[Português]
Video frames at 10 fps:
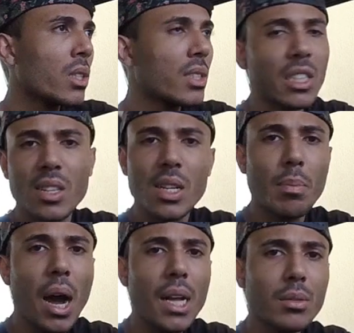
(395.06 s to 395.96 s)
saí
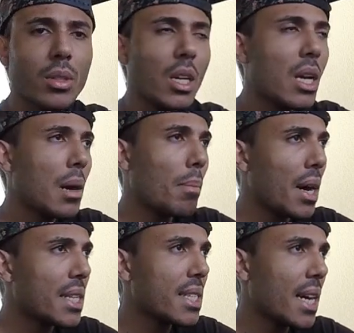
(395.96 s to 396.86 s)
desanimado.
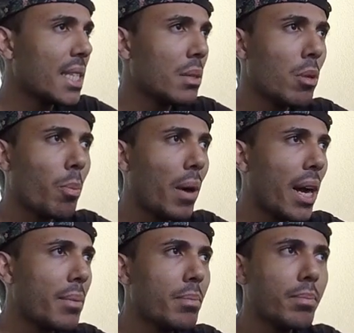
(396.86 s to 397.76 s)
Mas aí meu
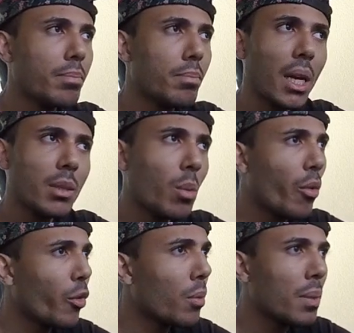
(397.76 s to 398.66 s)
pai me
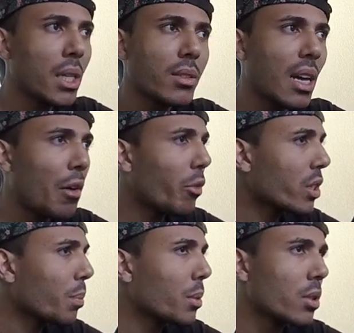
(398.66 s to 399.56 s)
animou, falou, mano, dá a
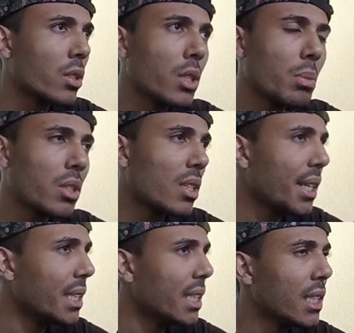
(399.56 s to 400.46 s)
volta por cima disso
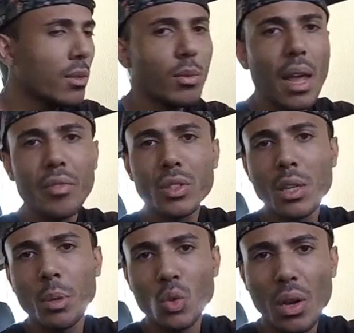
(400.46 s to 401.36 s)
aí, não leva isso
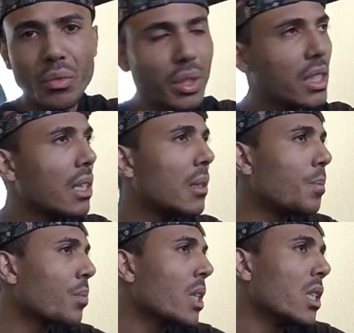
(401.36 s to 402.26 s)
aí pra sua vida.
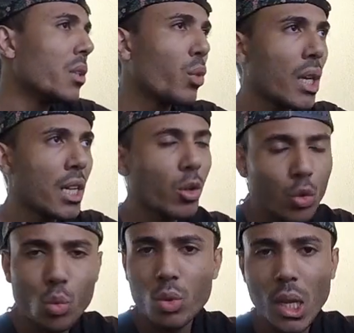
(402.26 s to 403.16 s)
E foi aí que eu
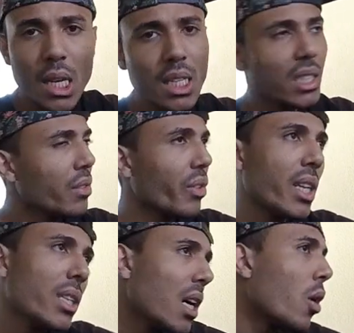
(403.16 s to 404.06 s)
escutei e
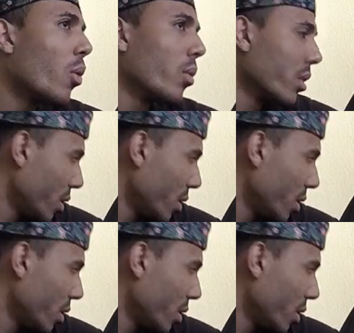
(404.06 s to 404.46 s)
falei, não,